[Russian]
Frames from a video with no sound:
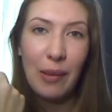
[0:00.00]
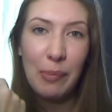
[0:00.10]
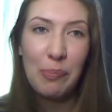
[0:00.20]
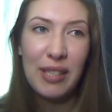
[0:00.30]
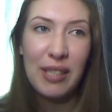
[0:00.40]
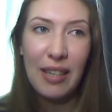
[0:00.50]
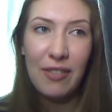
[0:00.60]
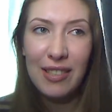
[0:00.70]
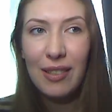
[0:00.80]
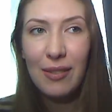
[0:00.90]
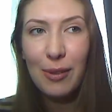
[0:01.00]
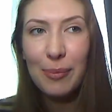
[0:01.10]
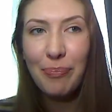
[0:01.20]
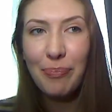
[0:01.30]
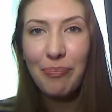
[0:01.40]
подписавшись на него.
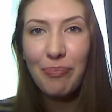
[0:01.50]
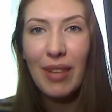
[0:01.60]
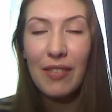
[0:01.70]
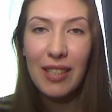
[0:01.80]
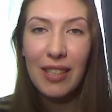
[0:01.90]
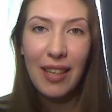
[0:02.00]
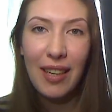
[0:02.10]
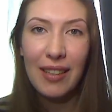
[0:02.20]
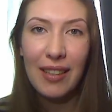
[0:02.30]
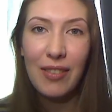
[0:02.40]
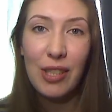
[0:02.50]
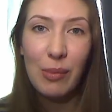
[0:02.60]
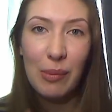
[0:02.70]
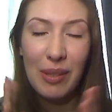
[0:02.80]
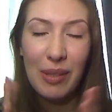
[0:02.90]
Я всегда рада вашим
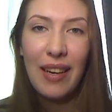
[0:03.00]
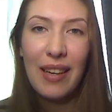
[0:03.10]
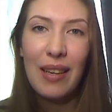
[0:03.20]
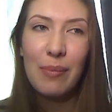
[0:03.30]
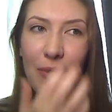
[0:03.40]
комментариям,